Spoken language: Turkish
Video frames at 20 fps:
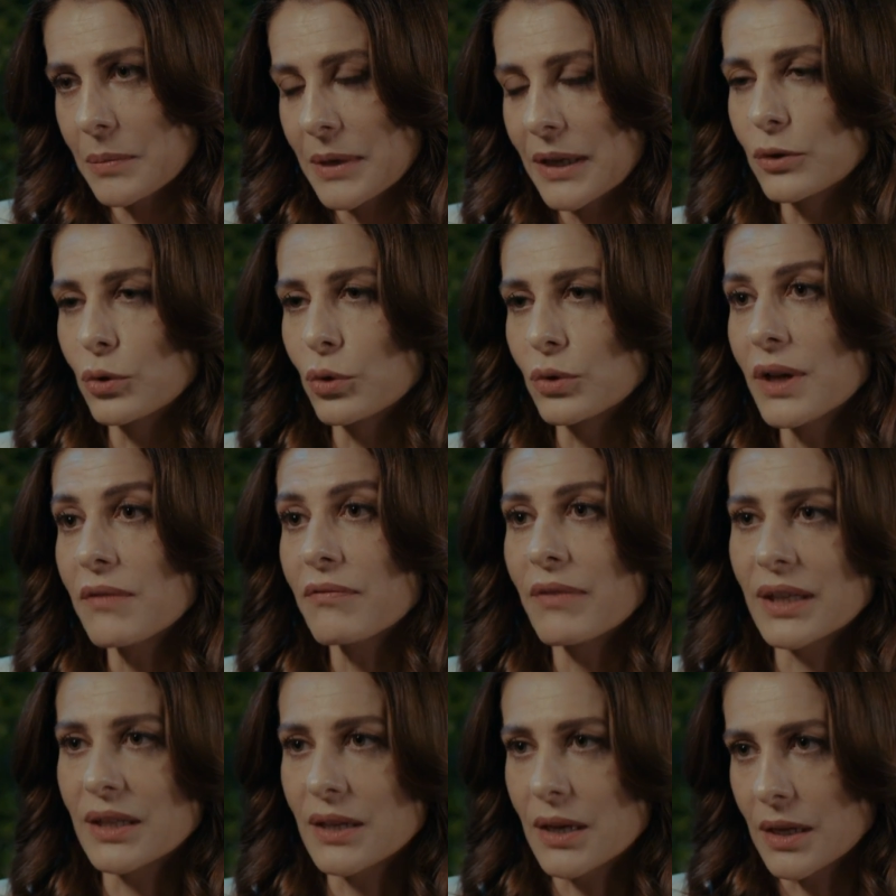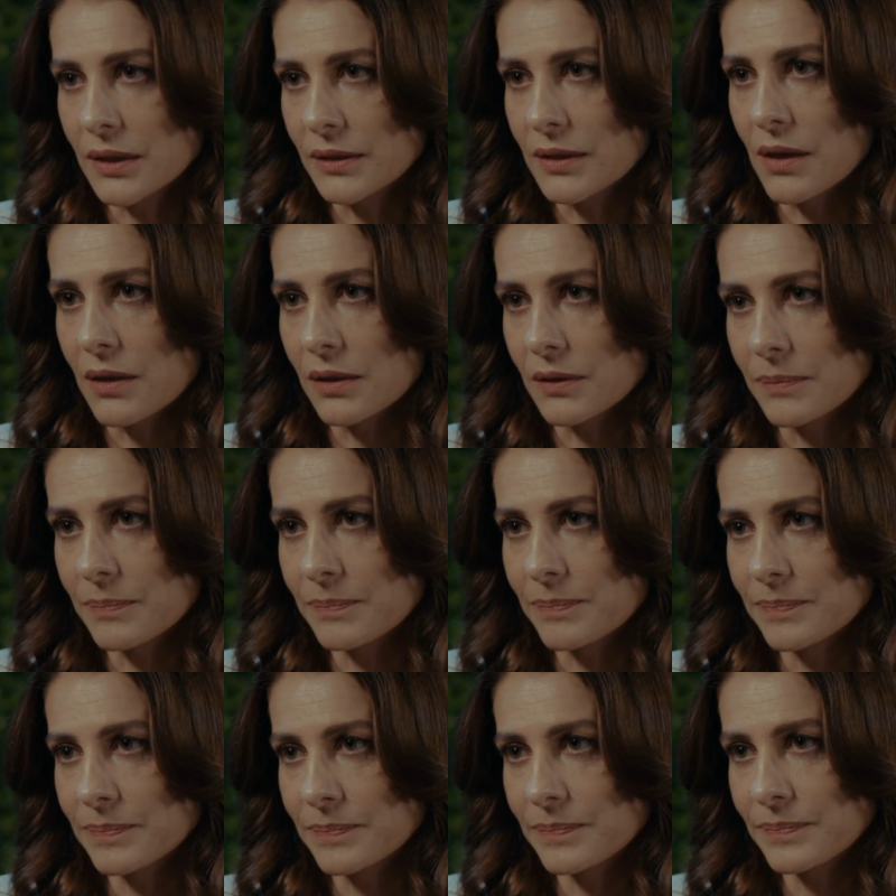Ben de ondan vekalet aldım.
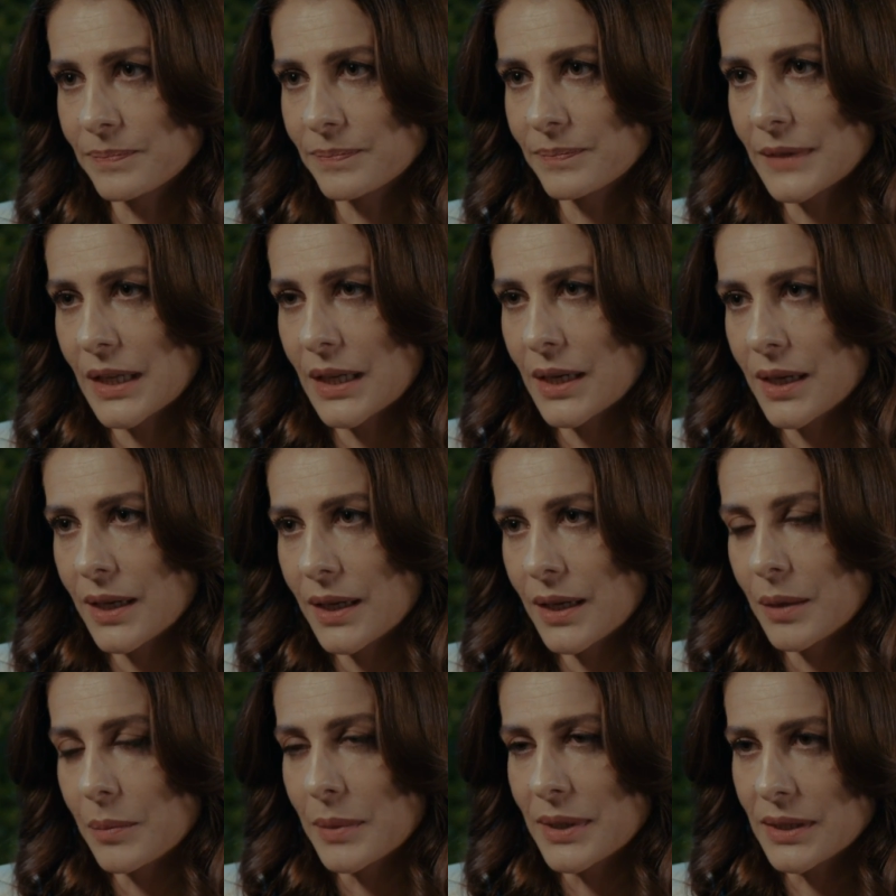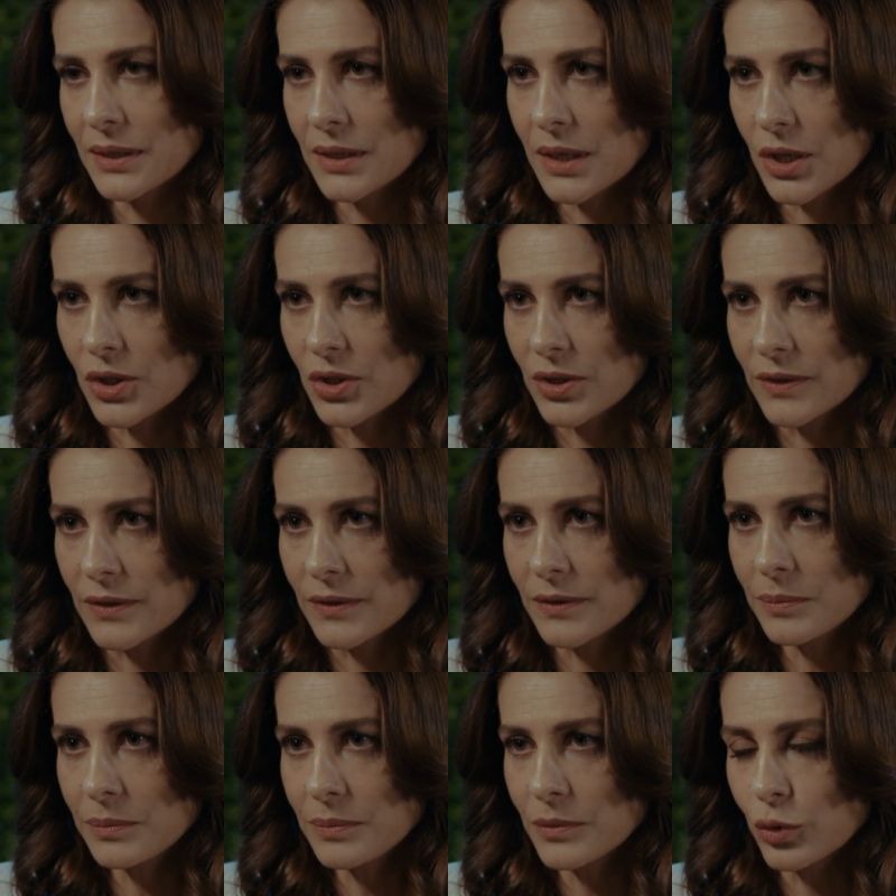Mezarı
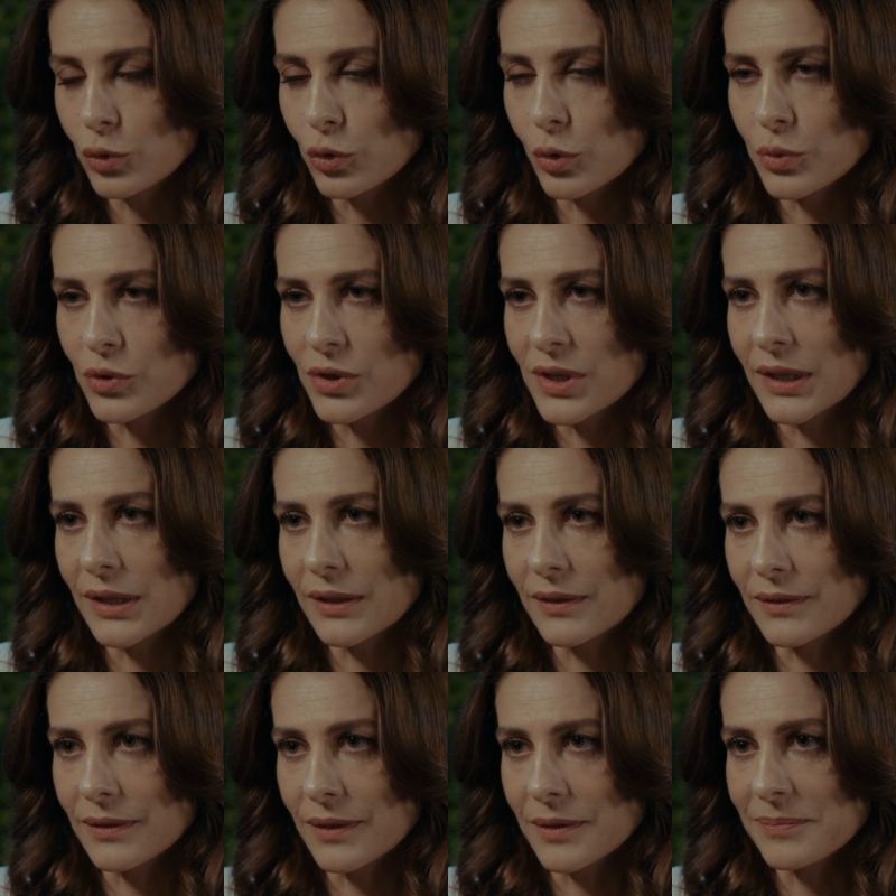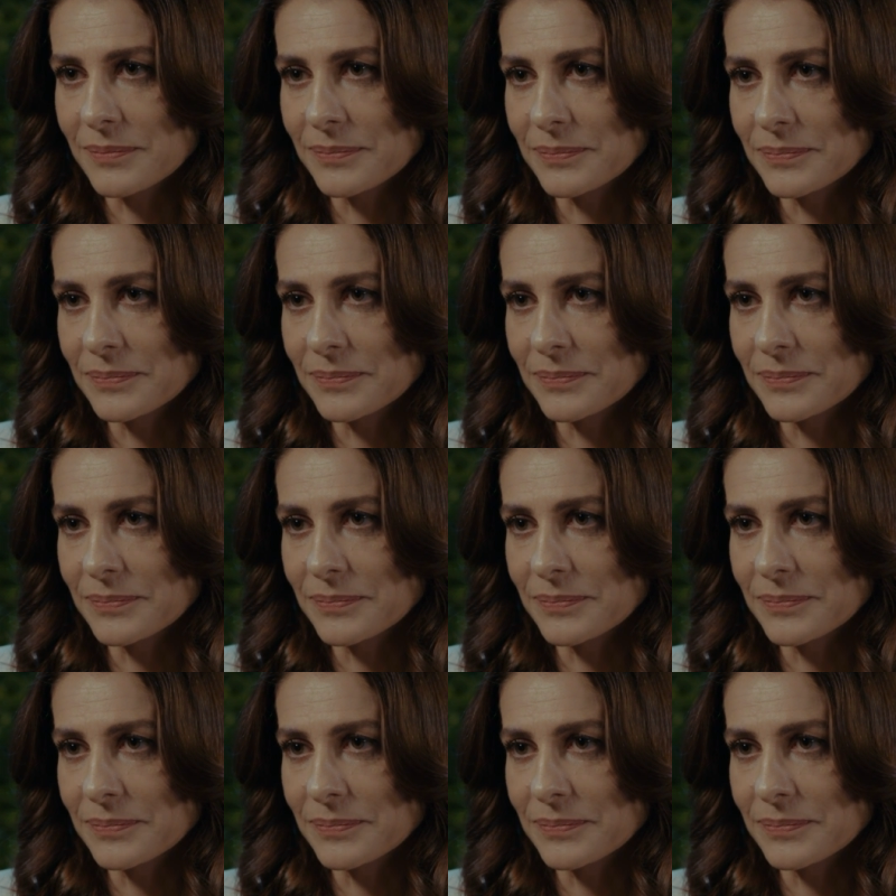açtırdım, otobüse gitti.